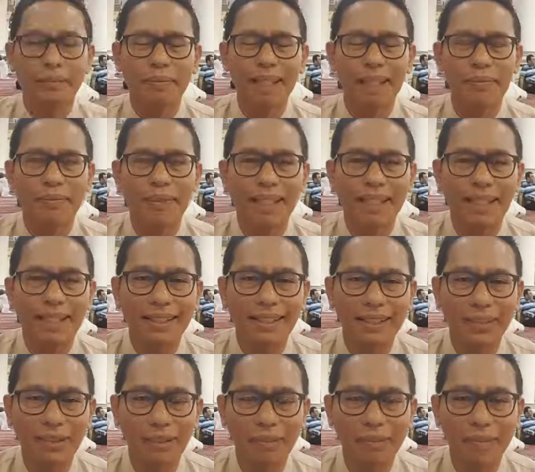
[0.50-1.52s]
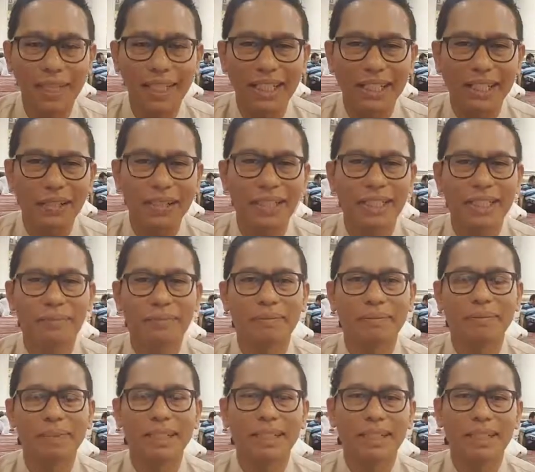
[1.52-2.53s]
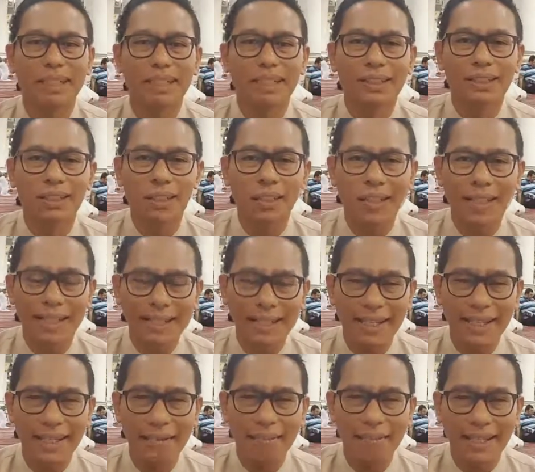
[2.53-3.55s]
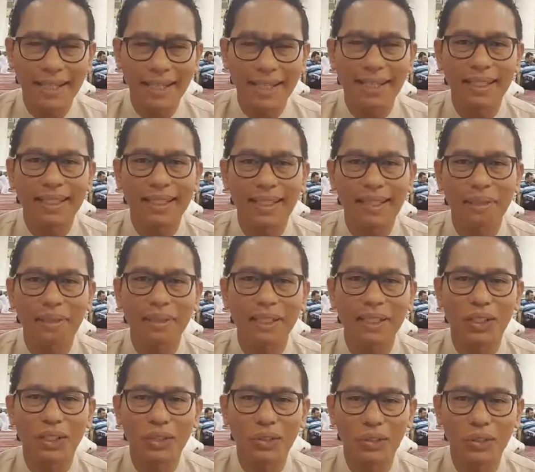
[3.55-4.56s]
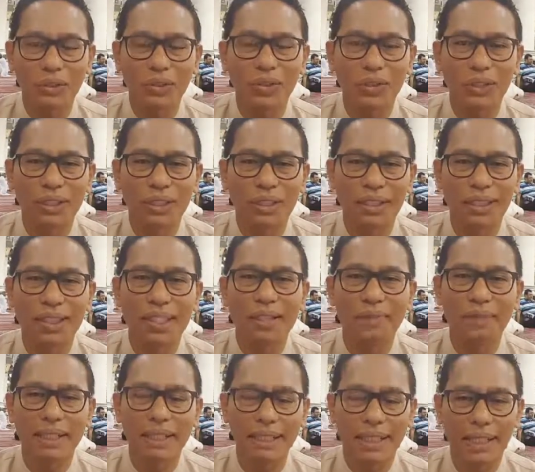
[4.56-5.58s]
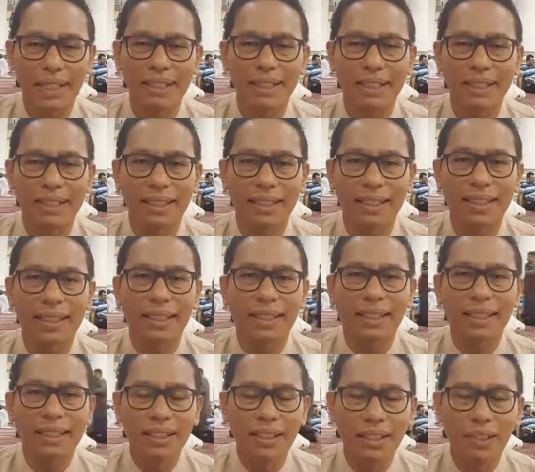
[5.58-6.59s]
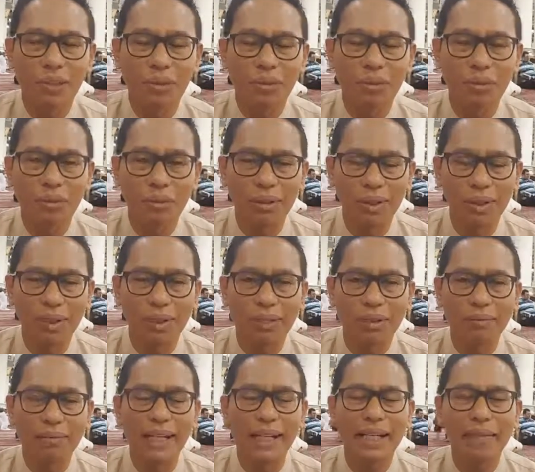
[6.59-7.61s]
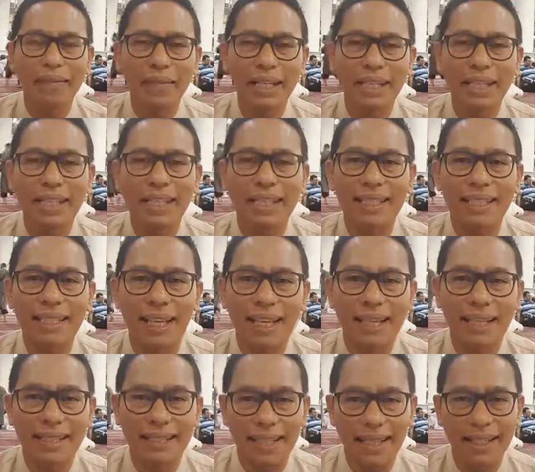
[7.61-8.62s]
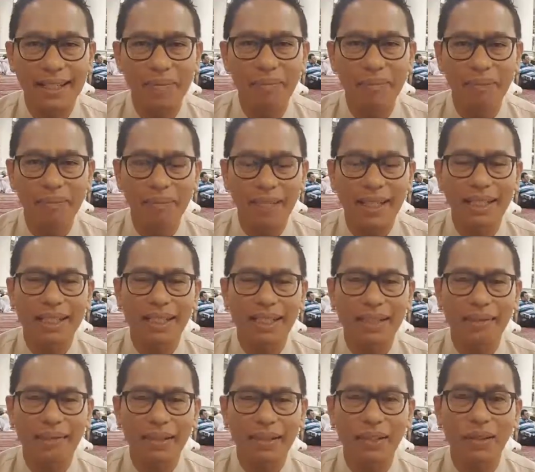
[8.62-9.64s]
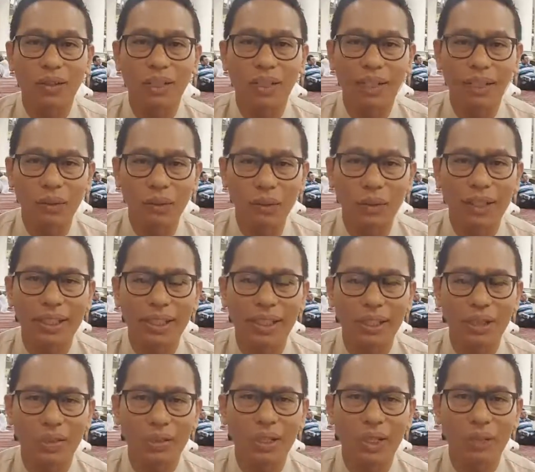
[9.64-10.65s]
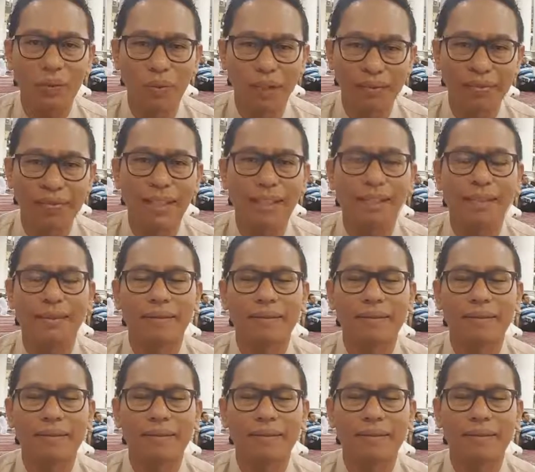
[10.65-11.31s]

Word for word: Bismillahirrahmanirrahim. Seorang sahabat datang kepada Rasul. Dia bertanya, "Ya Rasulullah, bagaimana cara saya berbakti kepada orang tua yang sudah wafat?"